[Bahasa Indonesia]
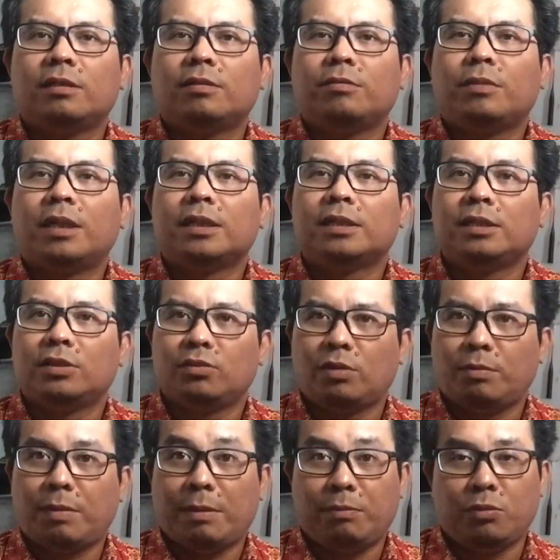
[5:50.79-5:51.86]

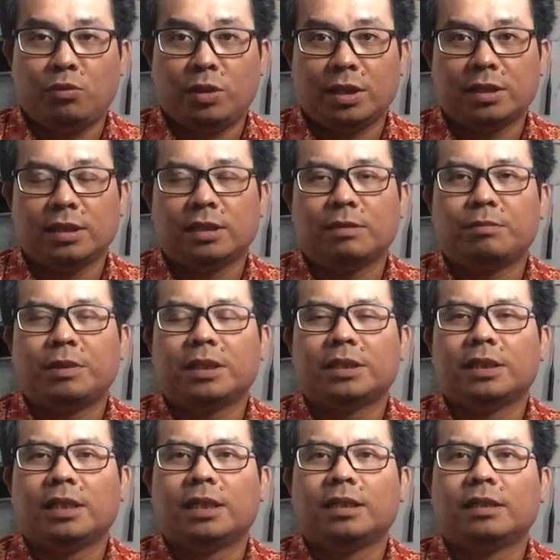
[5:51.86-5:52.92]
mahasiswa Papua sih
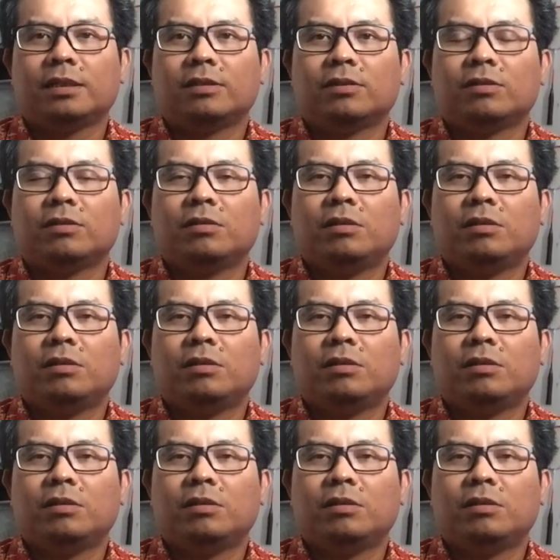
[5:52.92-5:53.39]
tepatnya gitu